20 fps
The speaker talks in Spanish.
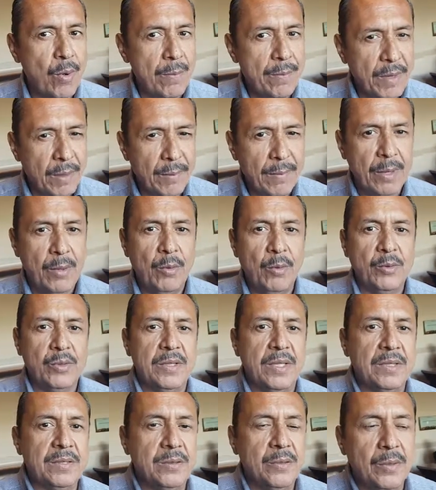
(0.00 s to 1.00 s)
ha mermado un
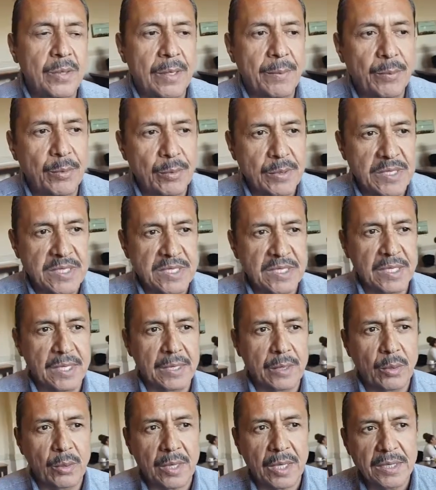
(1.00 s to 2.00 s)
tanto la publicidad
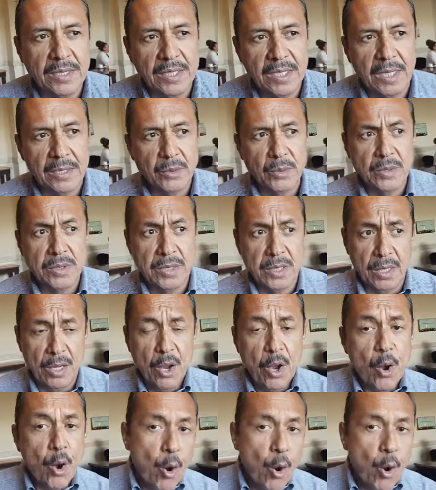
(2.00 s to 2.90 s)
de los candidatos y que